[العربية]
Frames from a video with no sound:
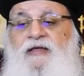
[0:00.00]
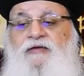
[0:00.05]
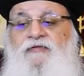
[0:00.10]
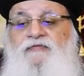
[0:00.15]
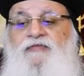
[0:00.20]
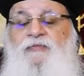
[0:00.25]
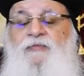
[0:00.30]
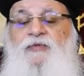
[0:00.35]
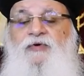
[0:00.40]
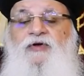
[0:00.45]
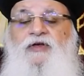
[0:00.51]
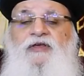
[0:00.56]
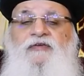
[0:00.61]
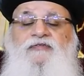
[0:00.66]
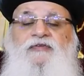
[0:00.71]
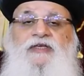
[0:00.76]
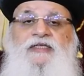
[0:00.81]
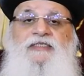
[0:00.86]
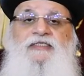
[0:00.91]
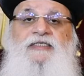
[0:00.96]
في
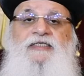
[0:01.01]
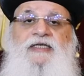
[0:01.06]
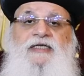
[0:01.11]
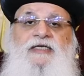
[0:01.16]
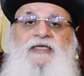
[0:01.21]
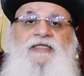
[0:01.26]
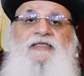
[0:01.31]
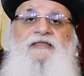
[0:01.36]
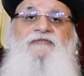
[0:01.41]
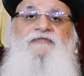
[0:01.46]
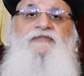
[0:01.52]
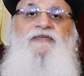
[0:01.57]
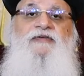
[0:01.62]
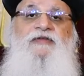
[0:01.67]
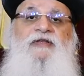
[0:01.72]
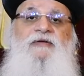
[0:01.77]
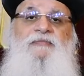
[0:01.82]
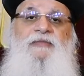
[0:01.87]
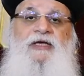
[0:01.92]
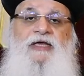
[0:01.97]
مواقف كثيرة جدا
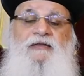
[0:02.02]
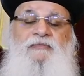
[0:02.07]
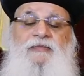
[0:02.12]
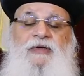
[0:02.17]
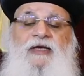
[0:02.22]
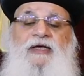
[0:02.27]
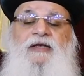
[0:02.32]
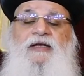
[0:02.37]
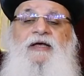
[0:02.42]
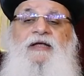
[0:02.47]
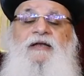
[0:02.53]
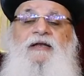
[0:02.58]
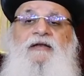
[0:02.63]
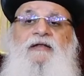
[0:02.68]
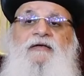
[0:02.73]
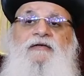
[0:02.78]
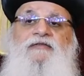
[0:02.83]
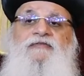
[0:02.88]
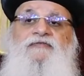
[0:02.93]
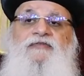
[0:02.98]
في لما كان معانا على
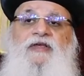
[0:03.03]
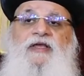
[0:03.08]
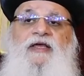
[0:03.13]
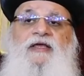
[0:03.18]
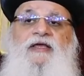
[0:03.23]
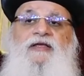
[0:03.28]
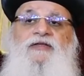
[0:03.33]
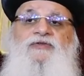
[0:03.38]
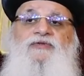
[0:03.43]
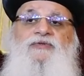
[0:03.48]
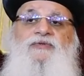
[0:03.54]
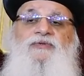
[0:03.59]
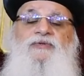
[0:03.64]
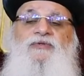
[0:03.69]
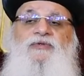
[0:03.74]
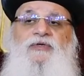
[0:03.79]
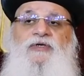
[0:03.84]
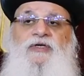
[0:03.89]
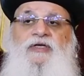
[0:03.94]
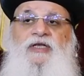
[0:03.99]
الأرض في حياته
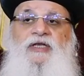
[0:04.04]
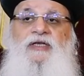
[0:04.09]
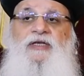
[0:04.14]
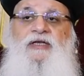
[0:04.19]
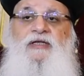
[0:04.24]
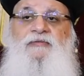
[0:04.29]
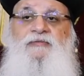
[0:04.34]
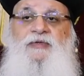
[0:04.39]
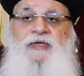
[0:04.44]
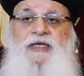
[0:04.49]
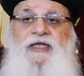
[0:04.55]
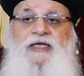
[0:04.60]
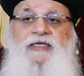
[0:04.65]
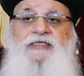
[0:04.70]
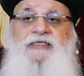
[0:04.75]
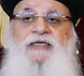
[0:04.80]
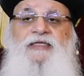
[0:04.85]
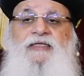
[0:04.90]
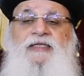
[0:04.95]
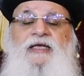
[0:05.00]

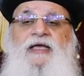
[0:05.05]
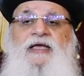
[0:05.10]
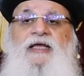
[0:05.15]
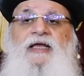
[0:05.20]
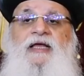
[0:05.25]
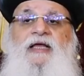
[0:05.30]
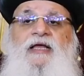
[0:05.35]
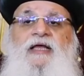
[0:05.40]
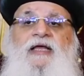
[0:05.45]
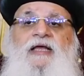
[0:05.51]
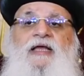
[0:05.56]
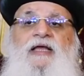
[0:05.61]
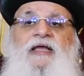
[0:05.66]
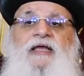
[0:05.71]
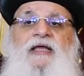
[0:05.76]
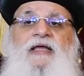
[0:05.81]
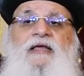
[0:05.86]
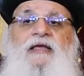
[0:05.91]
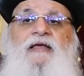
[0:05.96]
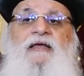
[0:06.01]
الجسد
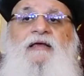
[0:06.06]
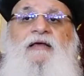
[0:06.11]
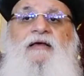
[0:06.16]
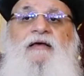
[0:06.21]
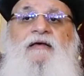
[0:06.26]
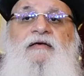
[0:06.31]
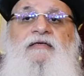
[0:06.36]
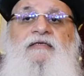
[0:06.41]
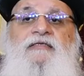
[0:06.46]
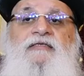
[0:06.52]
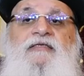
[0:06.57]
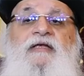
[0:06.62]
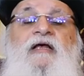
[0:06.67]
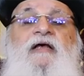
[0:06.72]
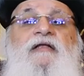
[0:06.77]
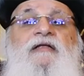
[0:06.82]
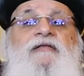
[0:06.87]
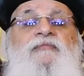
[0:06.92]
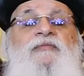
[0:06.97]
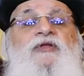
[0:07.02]
آه
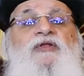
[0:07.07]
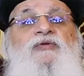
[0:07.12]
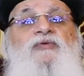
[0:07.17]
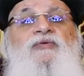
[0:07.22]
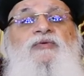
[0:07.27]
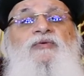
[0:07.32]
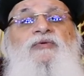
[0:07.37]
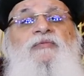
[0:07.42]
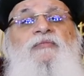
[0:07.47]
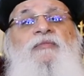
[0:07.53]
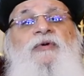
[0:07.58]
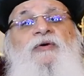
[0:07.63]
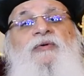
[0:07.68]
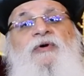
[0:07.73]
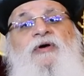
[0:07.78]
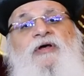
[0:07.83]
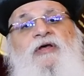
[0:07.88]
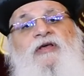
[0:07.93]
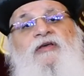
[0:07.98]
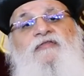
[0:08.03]
ظهرت منه
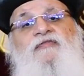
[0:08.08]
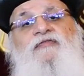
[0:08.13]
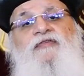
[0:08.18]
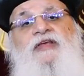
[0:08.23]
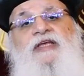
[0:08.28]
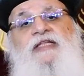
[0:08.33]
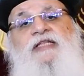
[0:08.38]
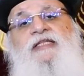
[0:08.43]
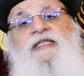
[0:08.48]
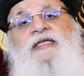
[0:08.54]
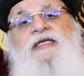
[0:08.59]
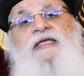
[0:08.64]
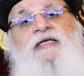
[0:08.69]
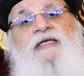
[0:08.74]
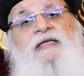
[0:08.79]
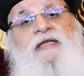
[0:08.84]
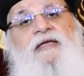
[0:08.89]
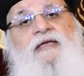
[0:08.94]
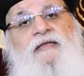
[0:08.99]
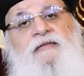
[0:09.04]
مواقف
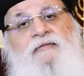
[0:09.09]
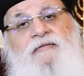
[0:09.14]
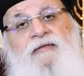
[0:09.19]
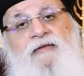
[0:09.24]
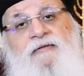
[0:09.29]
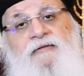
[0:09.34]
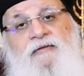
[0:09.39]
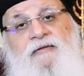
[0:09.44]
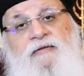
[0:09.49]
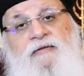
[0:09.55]
كثيرة جدا